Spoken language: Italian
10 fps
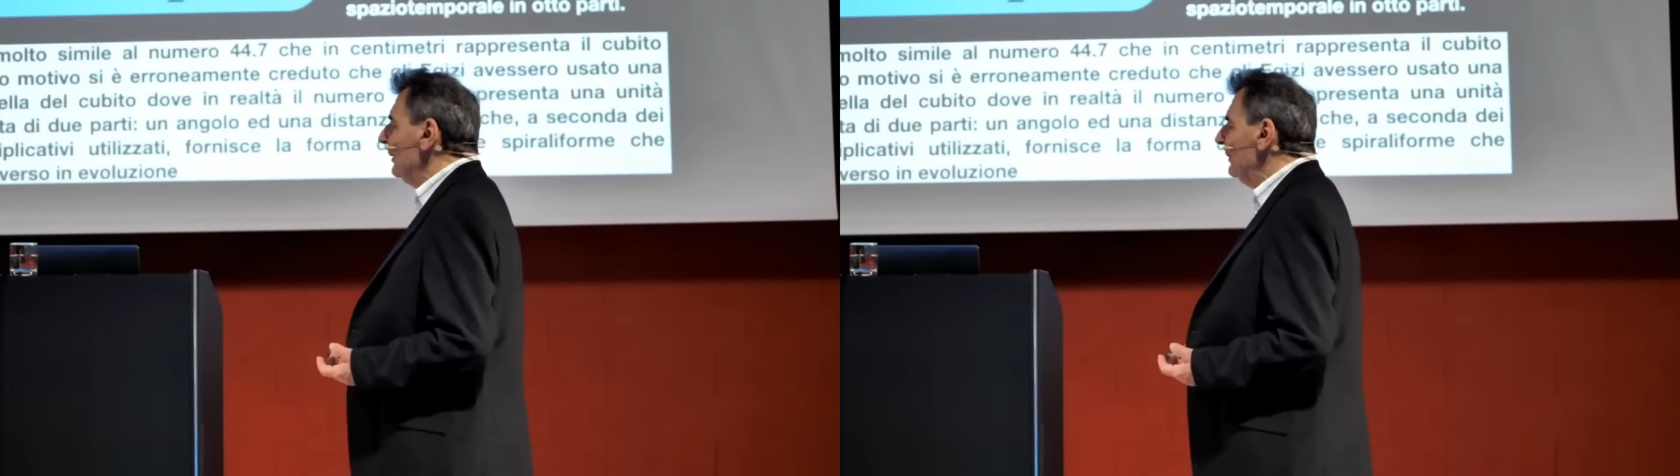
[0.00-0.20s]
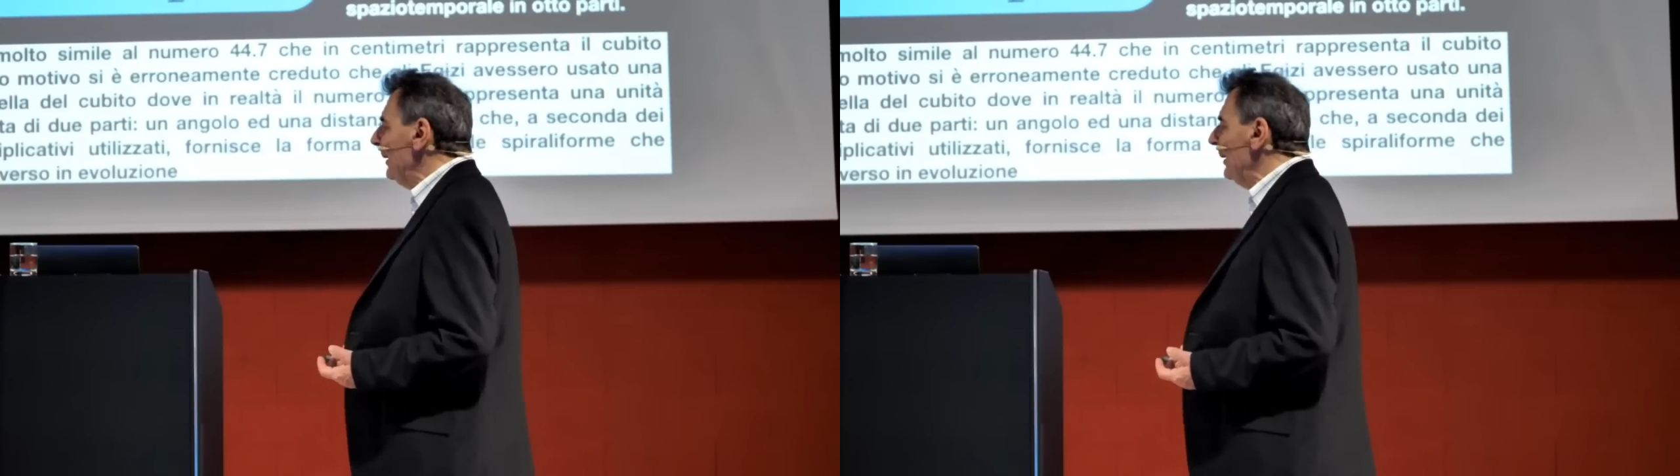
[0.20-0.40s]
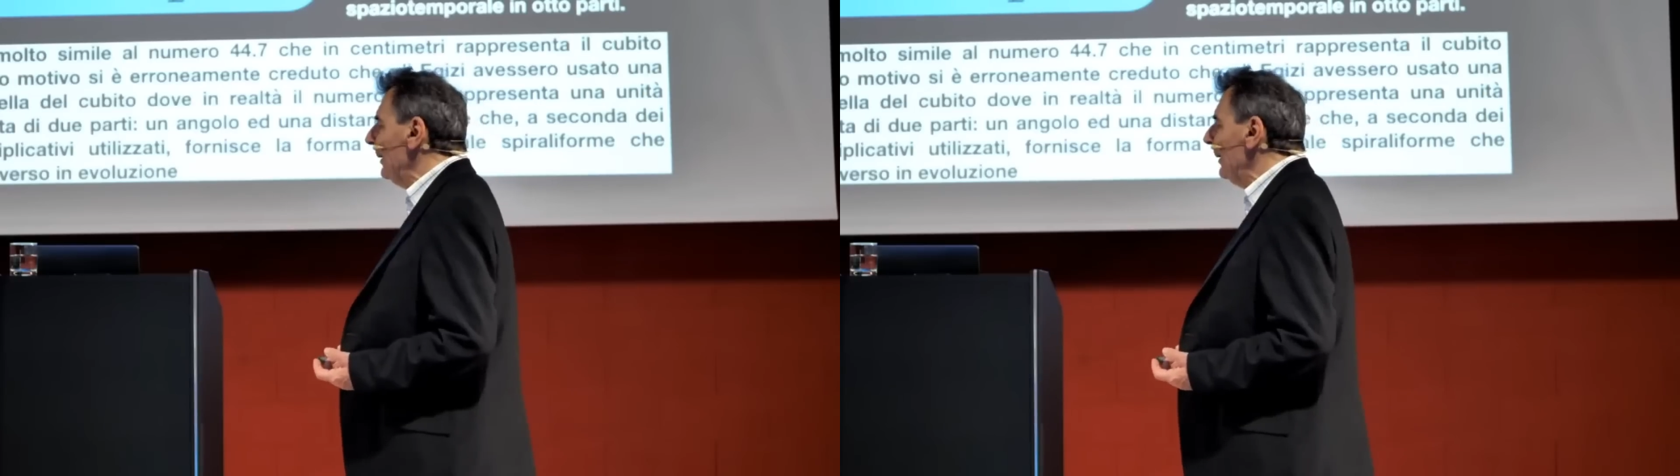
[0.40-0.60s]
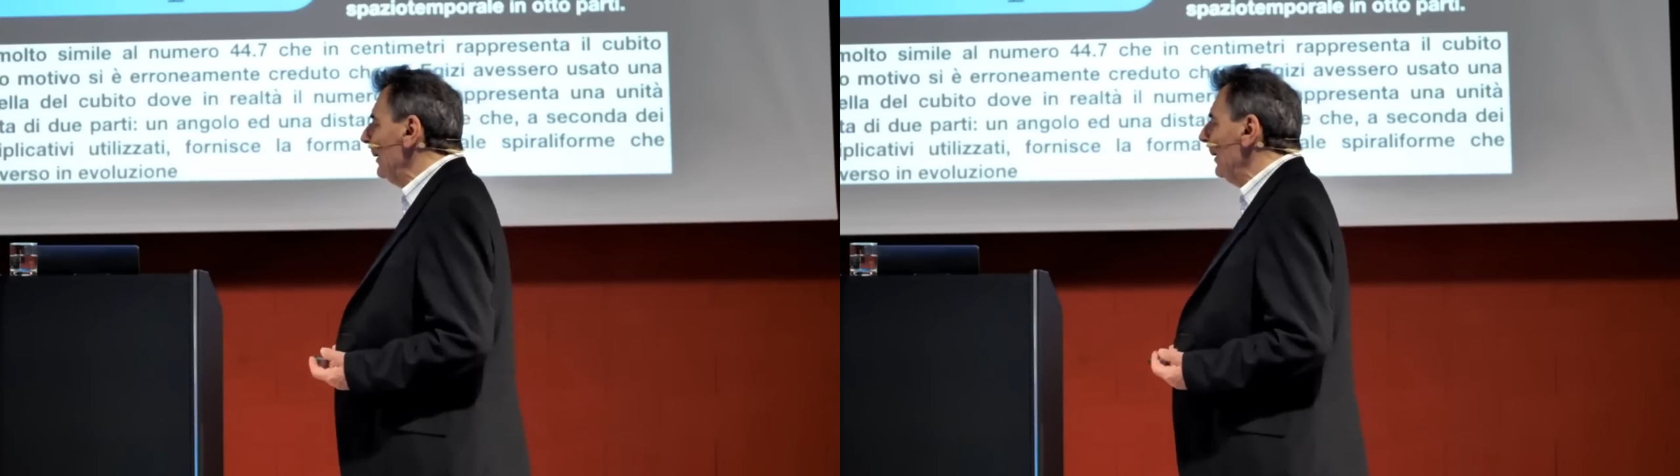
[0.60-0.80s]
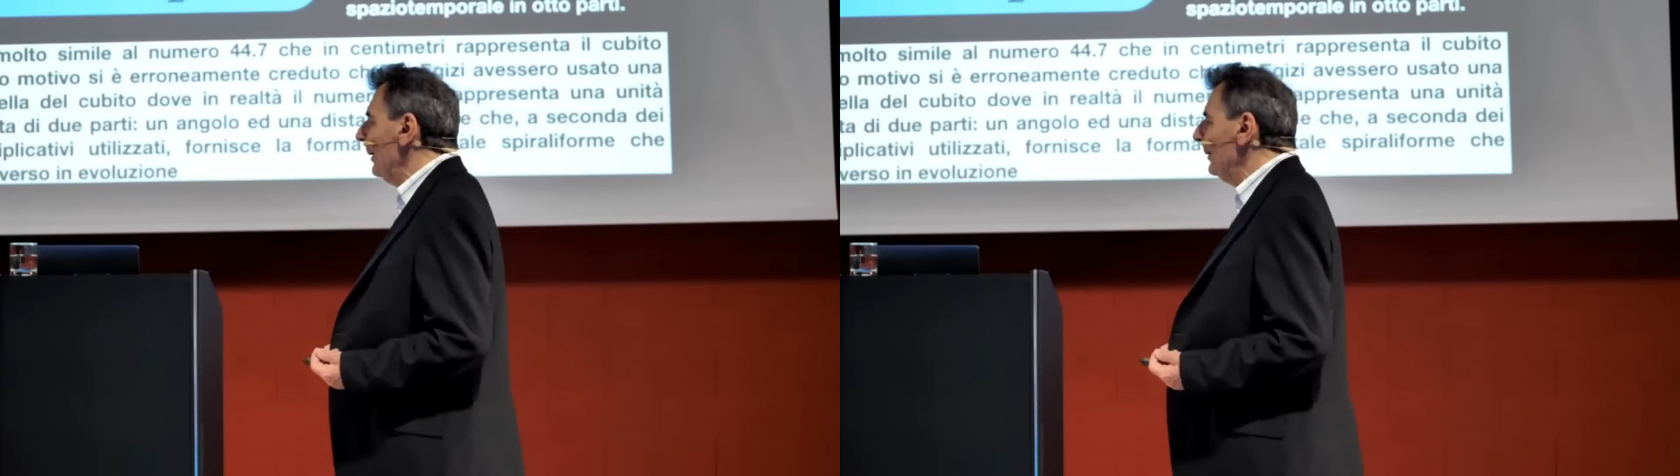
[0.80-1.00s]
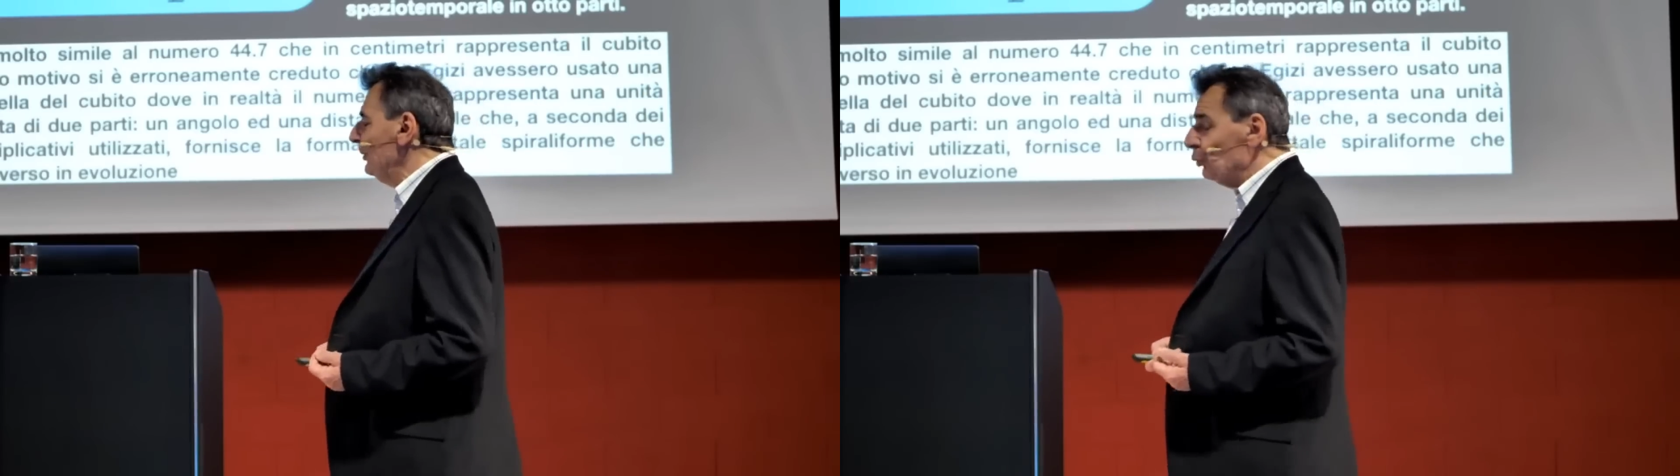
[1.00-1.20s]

del, di